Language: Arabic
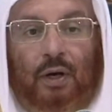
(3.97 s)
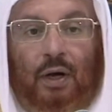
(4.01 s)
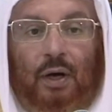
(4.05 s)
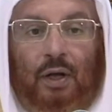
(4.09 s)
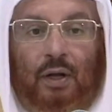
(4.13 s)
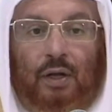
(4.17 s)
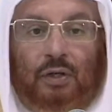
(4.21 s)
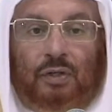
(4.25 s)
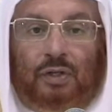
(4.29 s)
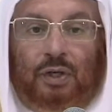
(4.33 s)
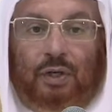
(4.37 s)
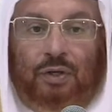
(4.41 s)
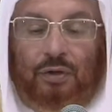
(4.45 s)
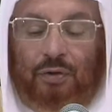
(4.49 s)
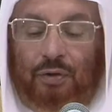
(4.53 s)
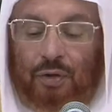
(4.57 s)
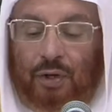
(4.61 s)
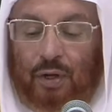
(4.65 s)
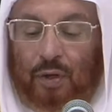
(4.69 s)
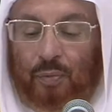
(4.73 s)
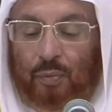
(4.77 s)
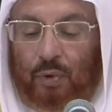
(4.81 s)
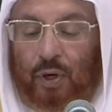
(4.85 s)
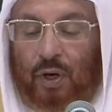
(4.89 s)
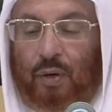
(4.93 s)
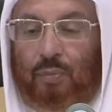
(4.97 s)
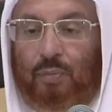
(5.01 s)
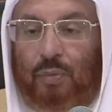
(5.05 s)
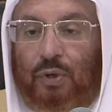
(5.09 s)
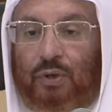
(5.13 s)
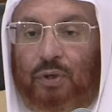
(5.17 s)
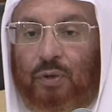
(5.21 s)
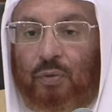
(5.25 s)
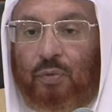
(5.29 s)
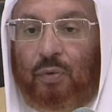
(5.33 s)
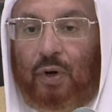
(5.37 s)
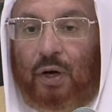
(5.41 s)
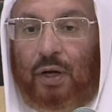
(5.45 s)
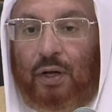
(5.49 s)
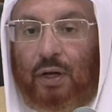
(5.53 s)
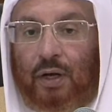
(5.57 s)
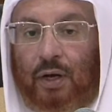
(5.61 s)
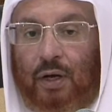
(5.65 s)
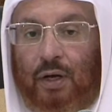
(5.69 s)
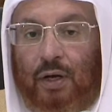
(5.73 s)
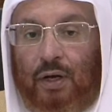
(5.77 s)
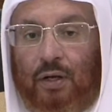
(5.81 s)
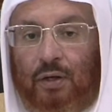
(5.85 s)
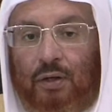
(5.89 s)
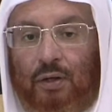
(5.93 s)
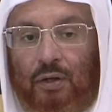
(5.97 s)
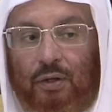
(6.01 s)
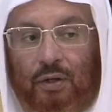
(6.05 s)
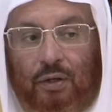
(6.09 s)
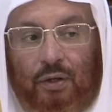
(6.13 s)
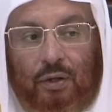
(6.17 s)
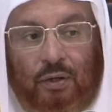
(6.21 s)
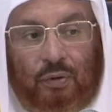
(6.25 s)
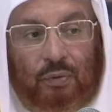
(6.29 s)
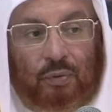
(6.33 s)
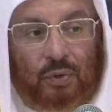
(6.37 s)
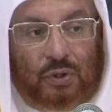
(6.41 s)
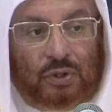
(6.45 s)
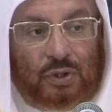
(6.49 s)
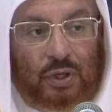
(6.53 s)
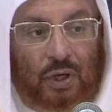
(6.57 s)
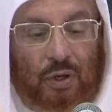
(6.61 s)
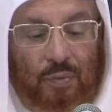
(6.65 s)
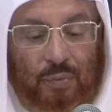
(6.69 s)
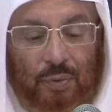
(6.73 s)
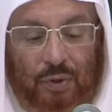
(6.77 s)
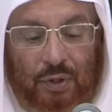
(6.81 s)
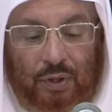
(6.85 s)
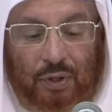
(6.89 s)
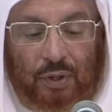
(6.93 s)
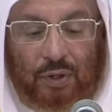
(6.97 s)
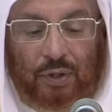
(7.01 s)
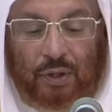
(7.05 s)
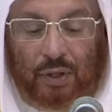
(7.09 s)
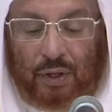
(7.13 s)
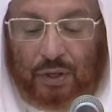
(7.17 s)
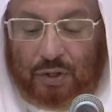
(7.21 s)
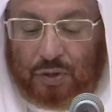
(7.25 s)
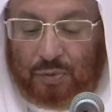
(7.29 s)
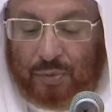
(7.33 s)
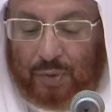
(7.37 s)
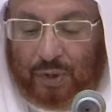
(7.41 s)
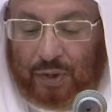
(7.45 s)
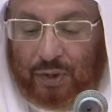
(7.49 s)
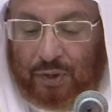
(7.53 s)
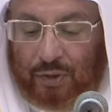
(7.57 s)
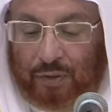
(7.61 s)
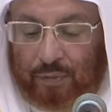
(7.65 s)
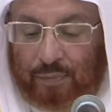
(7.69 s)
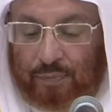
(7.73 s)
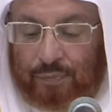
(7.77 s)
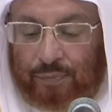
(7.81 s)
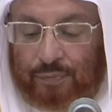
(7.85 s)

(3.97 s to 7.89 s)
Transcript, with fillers: على سيدنا محمد وعلى اله وصحبه اجمعين